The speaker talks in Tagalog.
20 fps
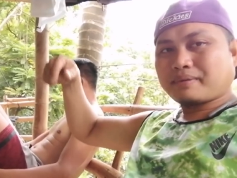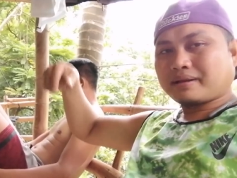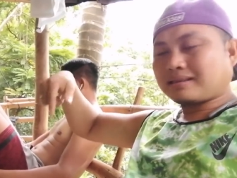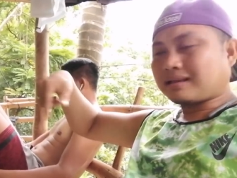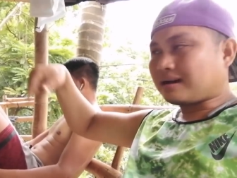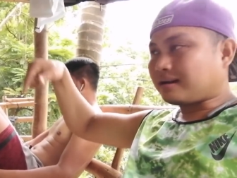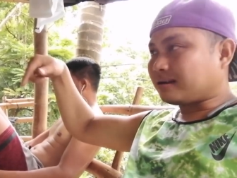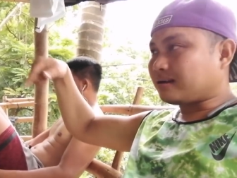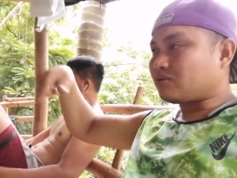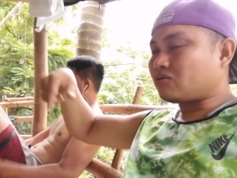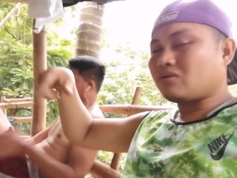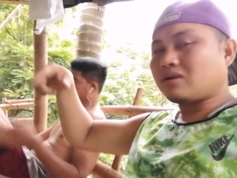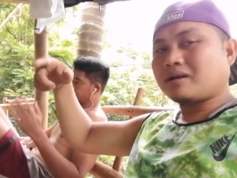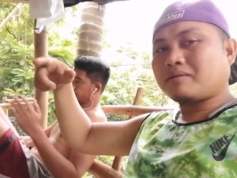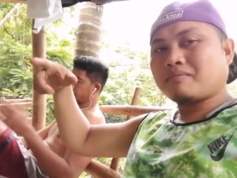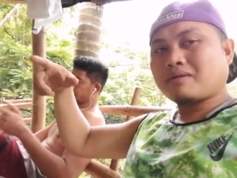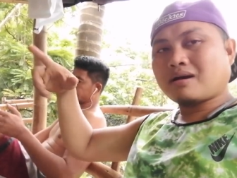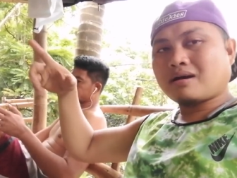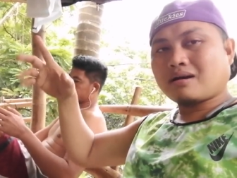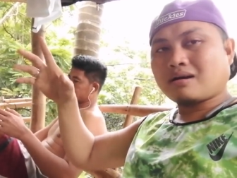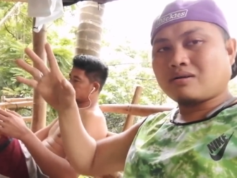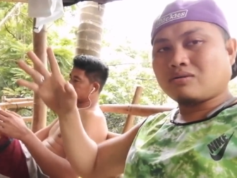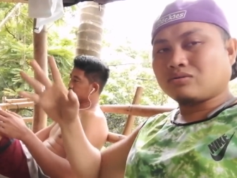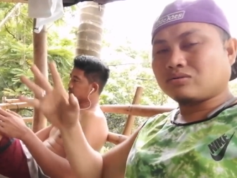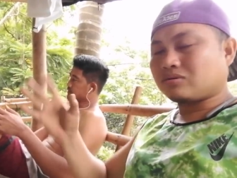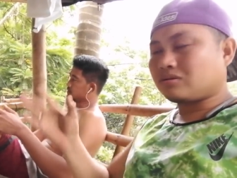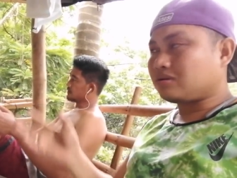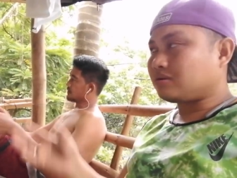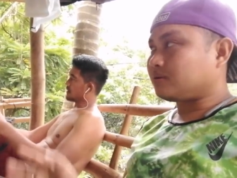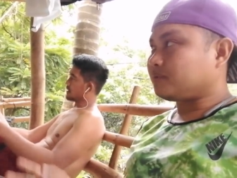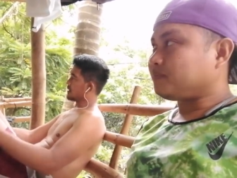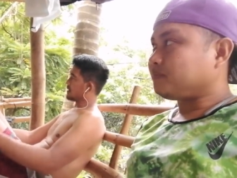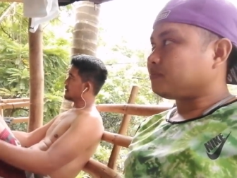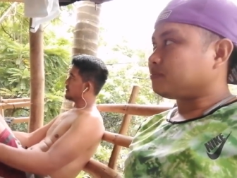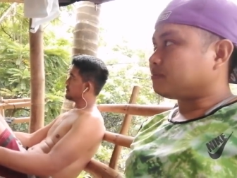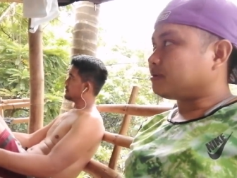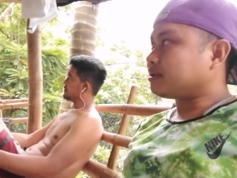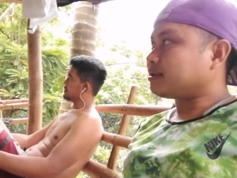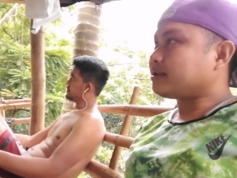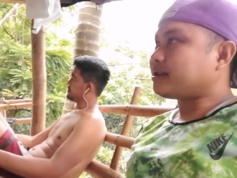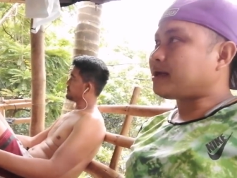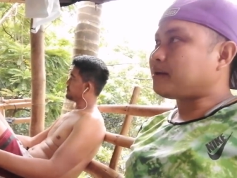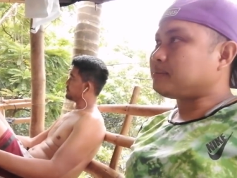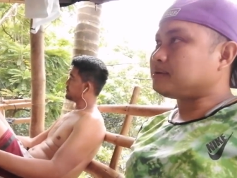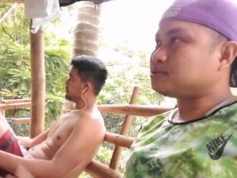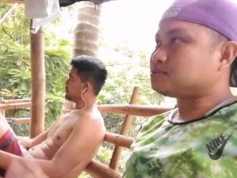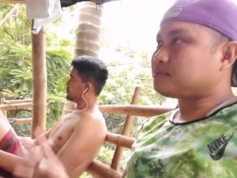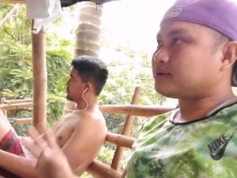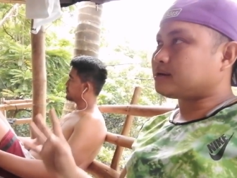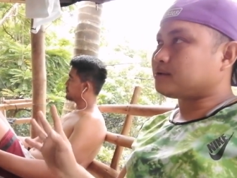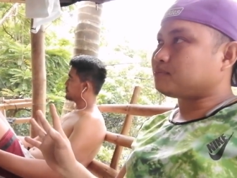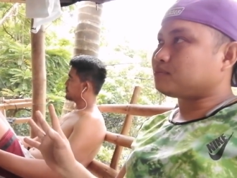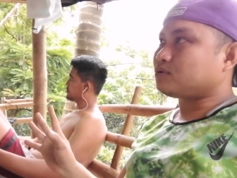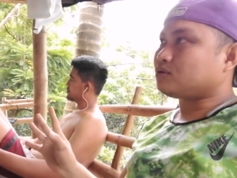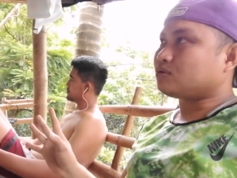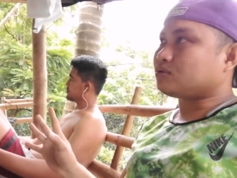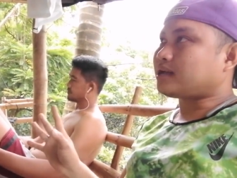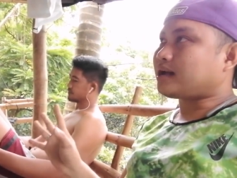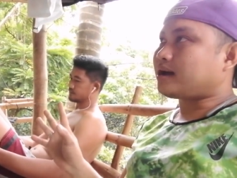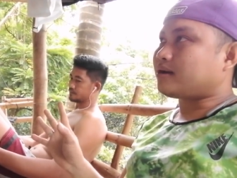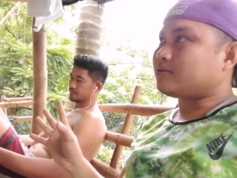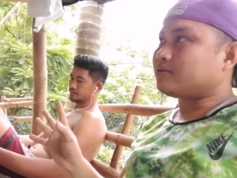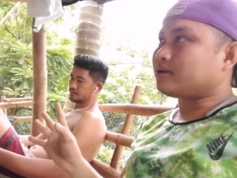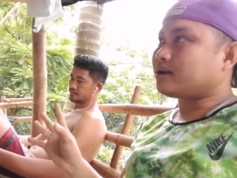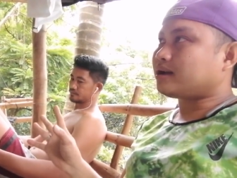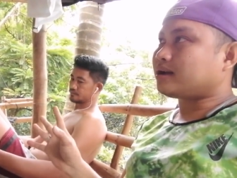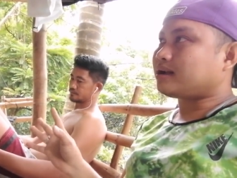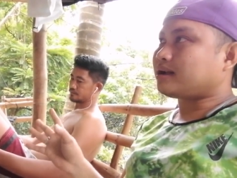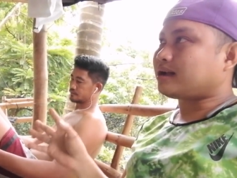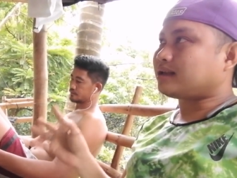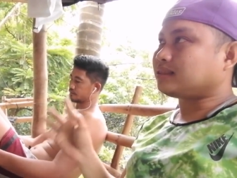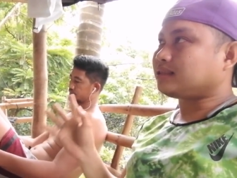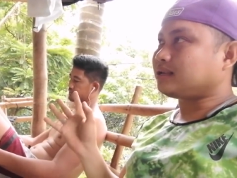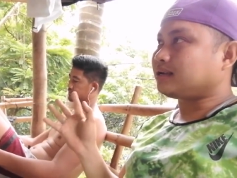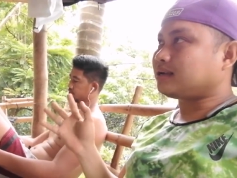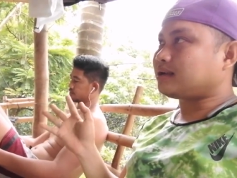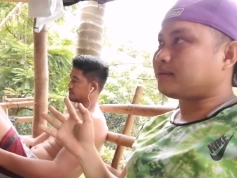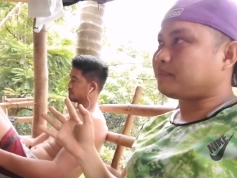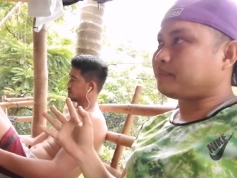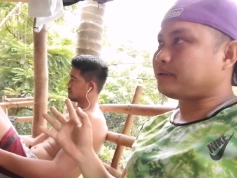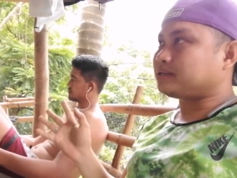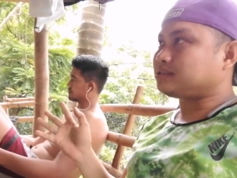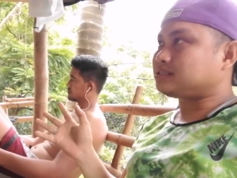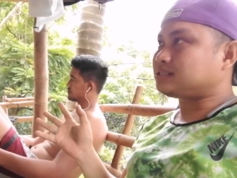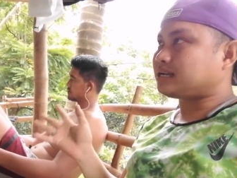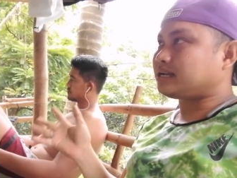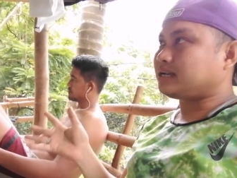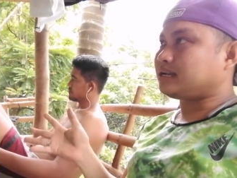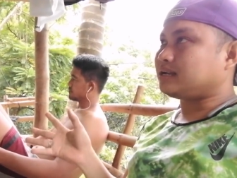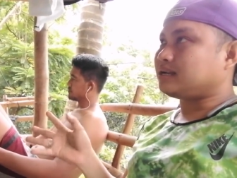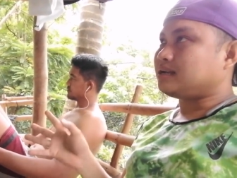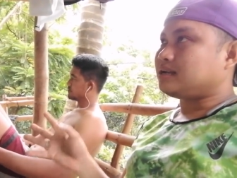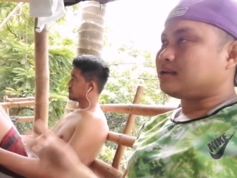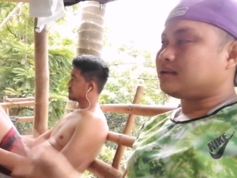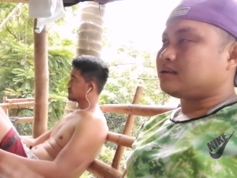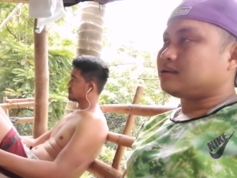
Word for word: ng patak ng ulan mga kautol. Madadamage pa rin po yung dahon ng ating ah, pechay.